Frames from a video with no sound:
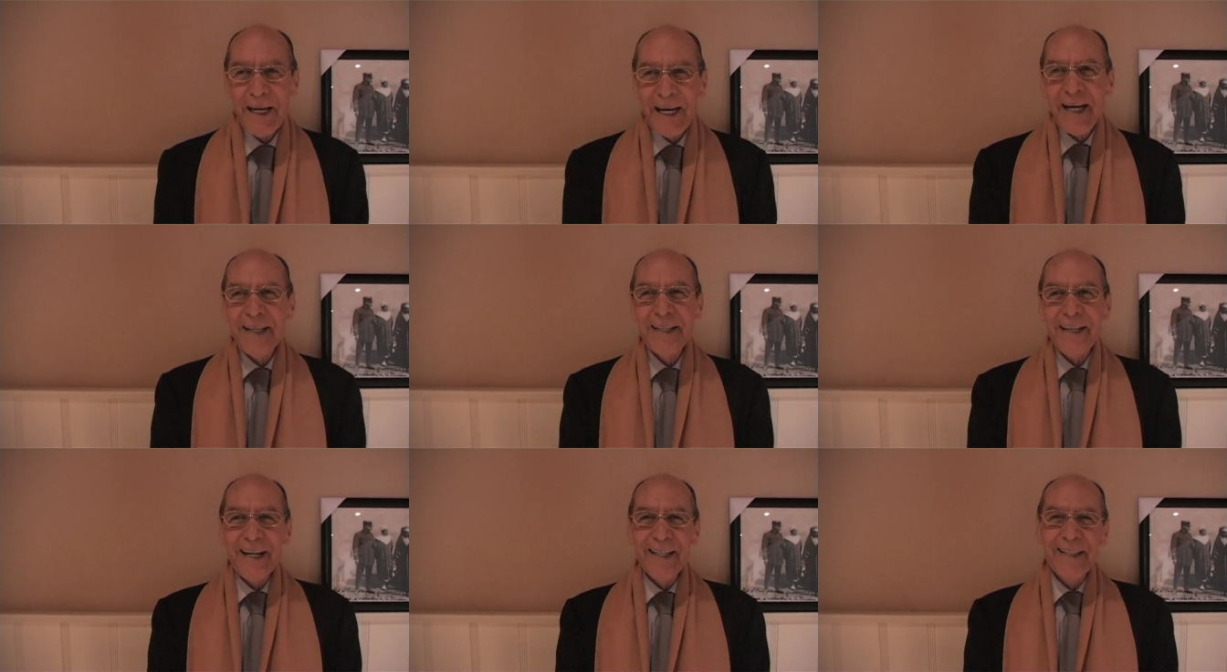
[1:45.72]

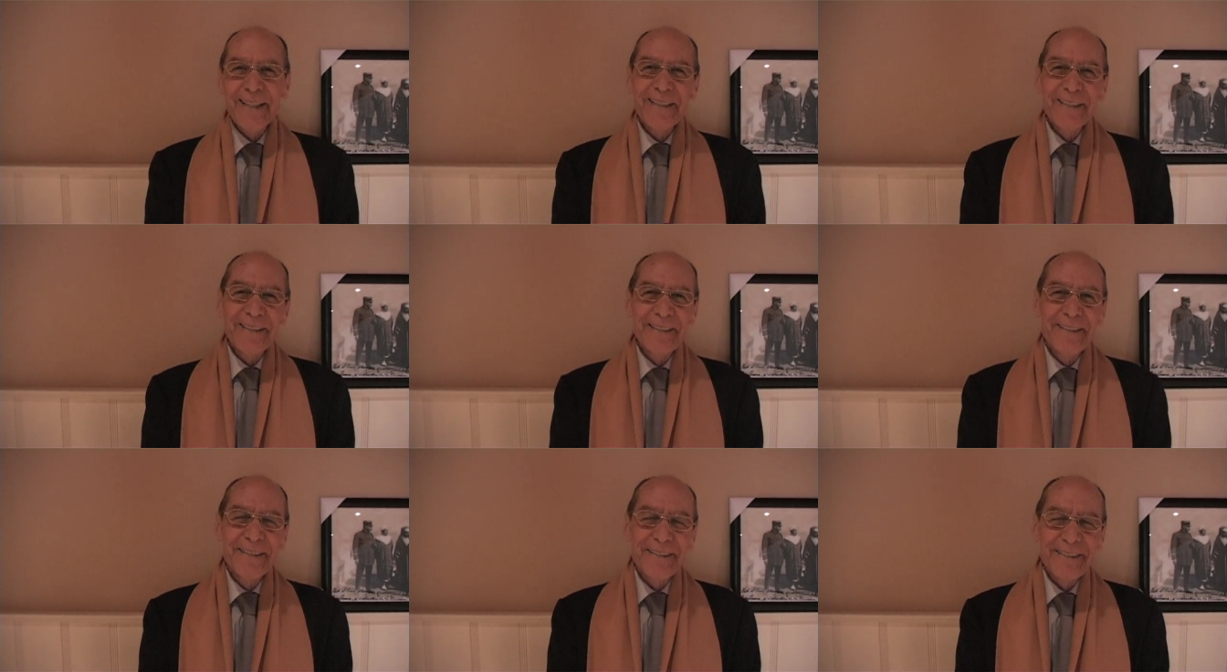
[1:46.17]
قال علي
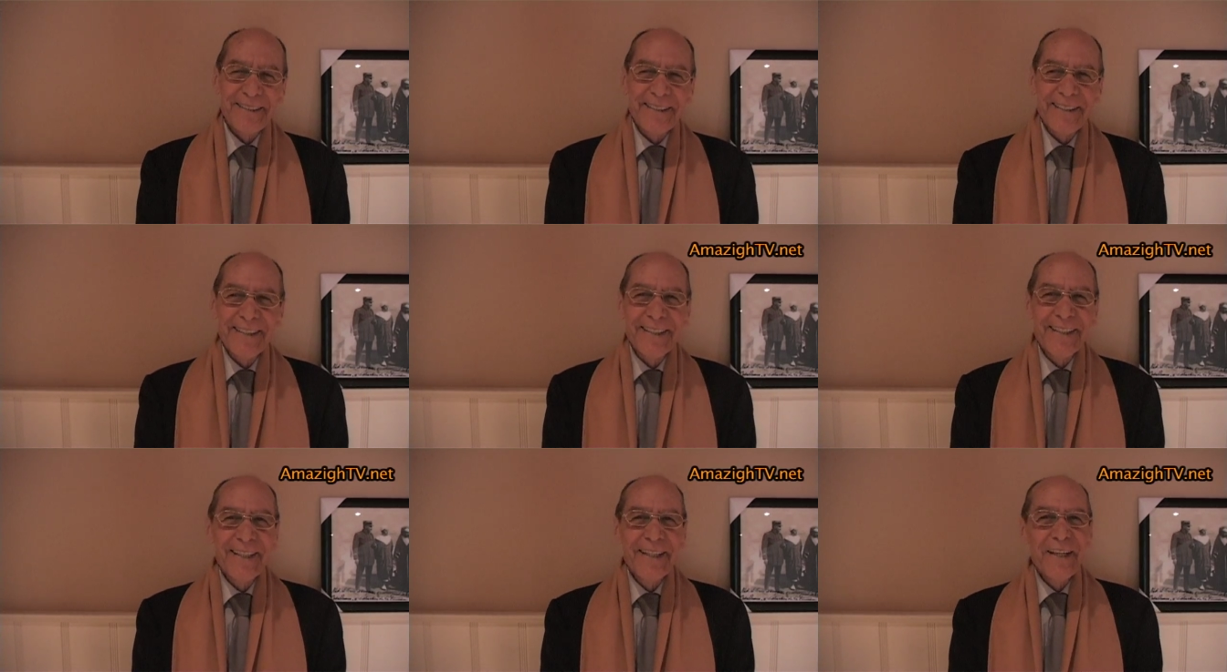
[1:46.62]

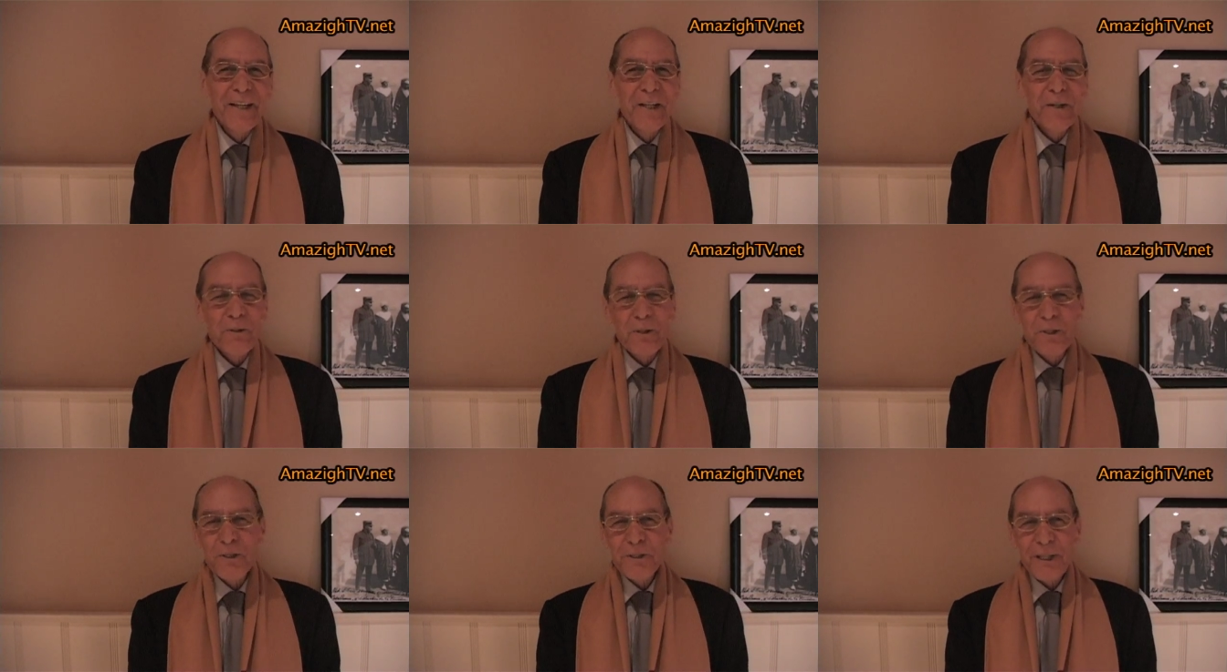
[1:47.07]
الادريسي
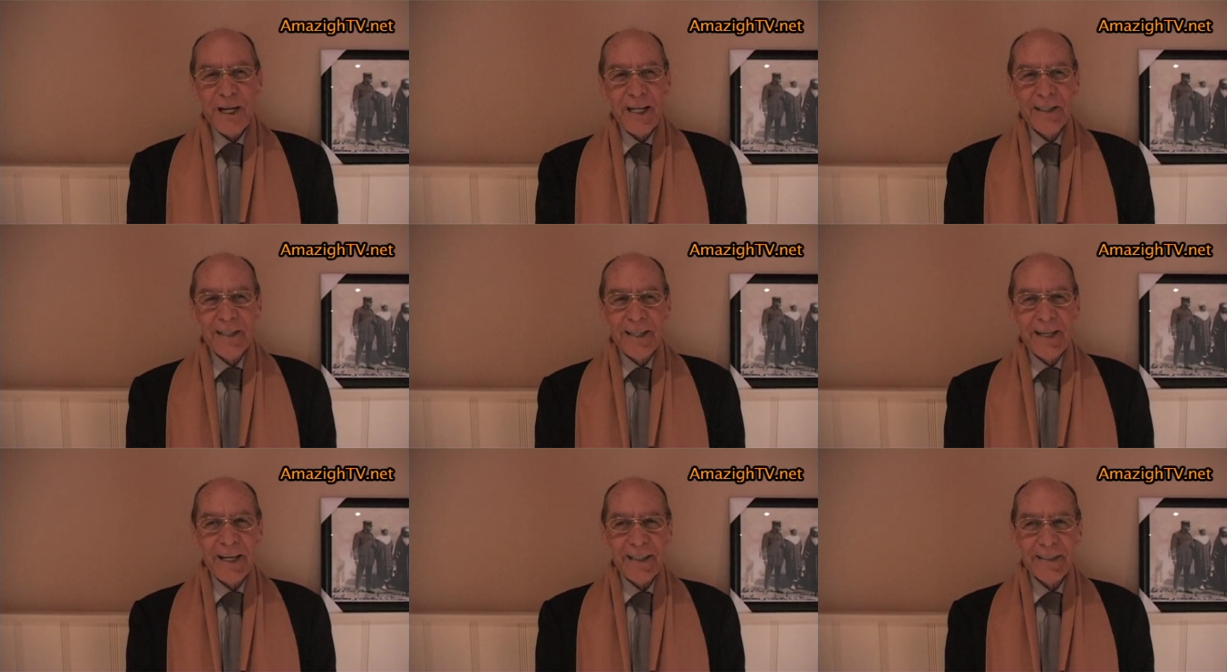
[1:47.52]
وان شاء
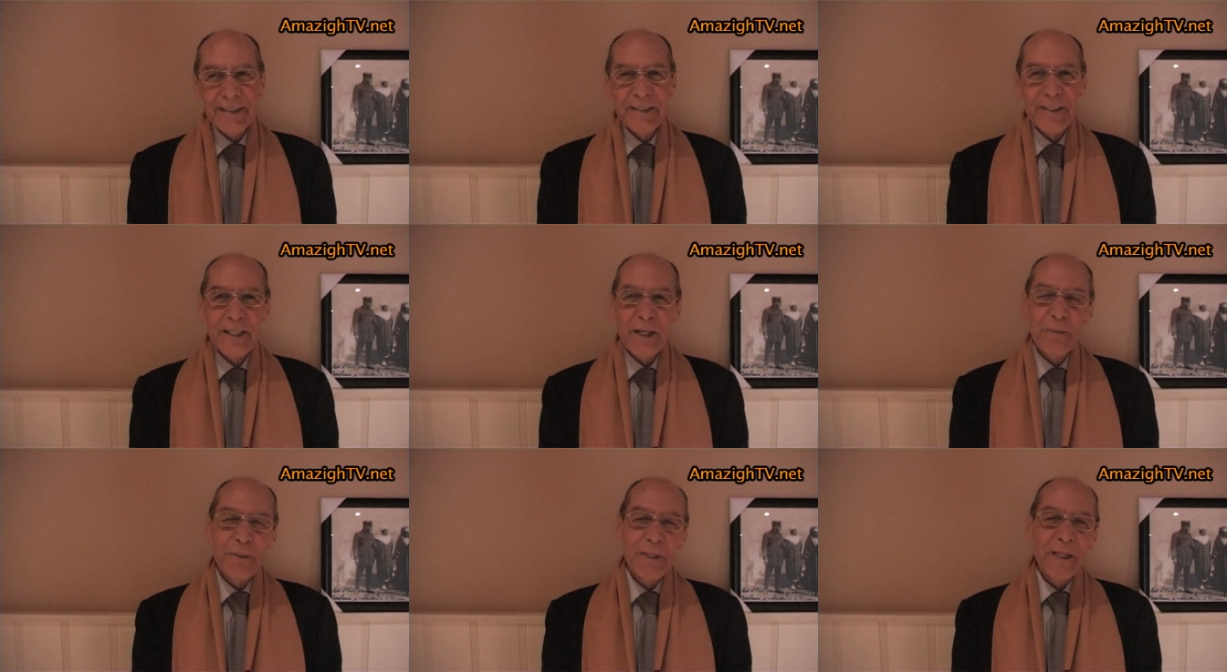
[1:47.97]
الله احنا
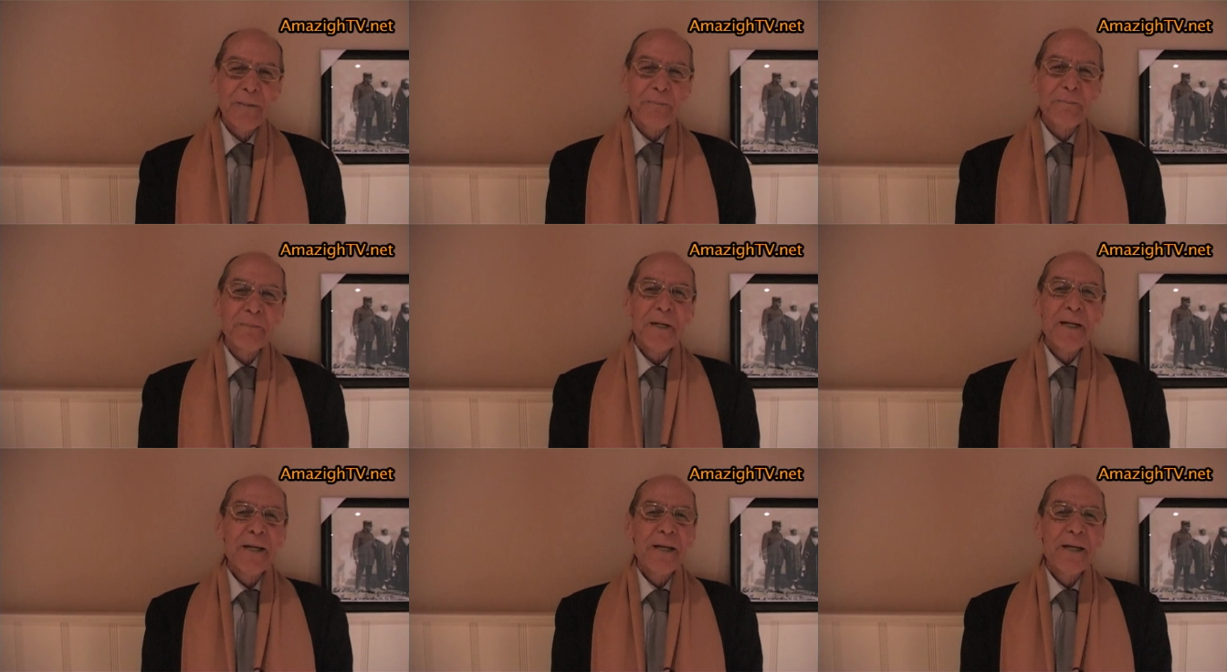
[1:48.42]
قبلان